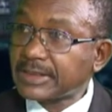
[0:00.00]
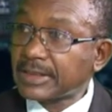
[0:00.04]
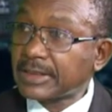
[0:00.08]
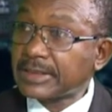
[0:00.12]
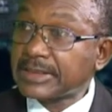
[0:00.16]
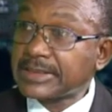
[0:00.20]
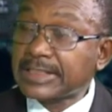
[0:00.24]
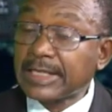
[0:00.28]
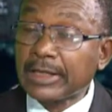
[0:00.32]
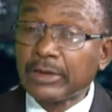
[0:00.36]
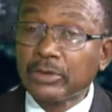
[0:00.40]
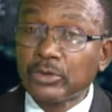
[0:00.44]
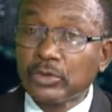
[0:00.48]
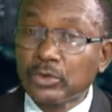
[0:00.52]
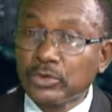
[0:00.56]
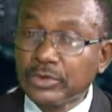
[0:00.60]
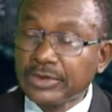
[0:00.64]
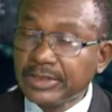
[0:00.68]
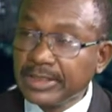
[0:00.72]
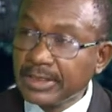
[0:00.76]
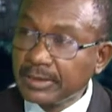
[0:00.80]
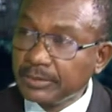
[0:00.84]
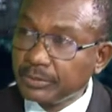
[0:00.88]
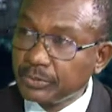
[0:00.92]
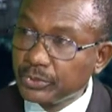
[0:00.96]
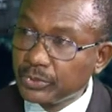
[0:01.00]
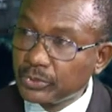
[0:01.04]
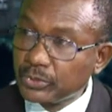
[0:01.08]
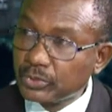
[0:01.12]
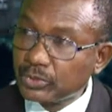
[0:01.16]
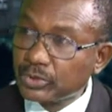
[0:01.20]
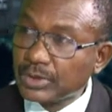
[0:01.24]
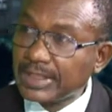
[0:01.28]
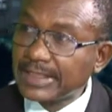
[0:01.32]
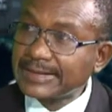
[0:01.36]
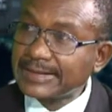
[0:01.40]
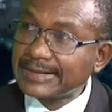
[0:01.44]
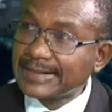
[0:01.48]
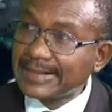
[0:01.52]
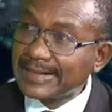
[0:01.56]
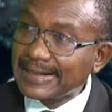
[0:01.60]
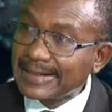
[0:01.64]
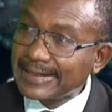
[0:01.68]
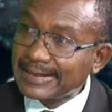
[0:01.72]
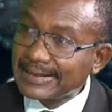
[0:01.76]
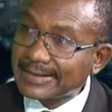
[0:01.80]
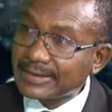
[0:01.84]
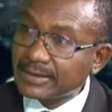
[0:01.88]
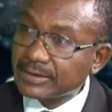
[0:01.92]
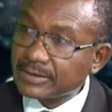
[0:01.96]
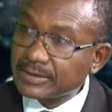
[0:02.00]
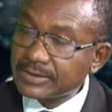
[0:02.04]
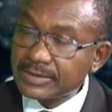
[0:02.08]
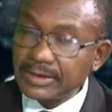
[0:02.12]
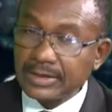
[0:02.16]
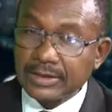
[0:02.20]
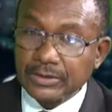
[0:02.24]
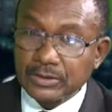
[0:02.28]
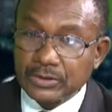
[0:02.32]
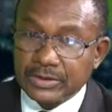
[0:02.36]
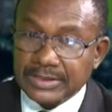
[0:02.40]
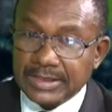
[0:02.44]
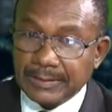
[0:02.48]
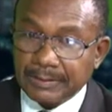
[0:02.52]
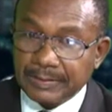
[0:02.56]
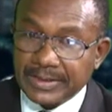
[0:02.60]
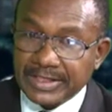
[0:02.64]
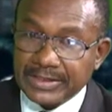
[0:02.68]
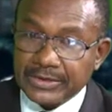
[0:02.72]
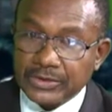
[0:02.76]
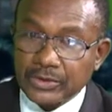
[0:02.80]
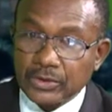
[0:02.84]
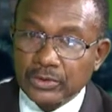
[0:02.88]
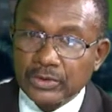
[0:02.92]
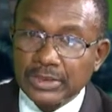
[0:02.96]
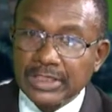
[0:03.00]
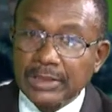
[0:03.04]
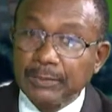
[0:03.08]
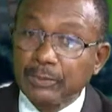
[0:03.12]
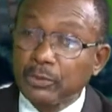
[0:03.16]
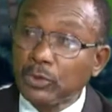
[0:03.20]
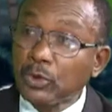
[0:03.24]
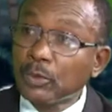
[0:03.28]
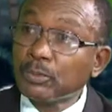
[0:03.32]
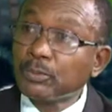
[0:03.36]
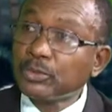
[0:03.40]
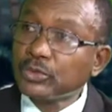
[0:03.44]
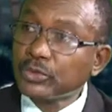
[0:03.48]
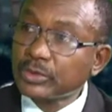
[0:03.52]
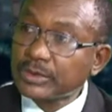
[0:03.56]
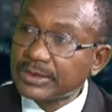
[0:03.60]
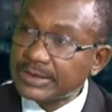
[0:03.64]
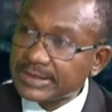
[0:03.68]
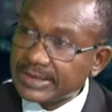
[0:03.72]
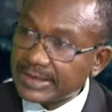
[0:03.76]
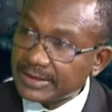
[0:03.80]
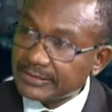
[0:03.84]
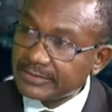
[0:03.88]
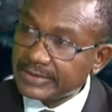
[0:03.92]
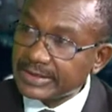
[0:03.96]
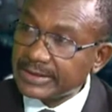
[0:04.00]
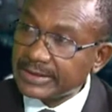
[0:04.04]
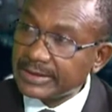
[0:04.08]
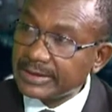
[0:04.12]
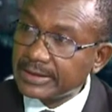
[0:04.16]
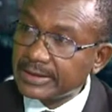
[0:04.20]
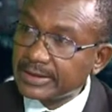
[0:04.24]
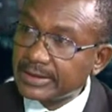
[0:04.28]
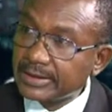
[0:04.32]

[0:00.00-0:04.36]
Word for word: C'est le début de la délinquance de ces personnes qui ne pourront plus travailler.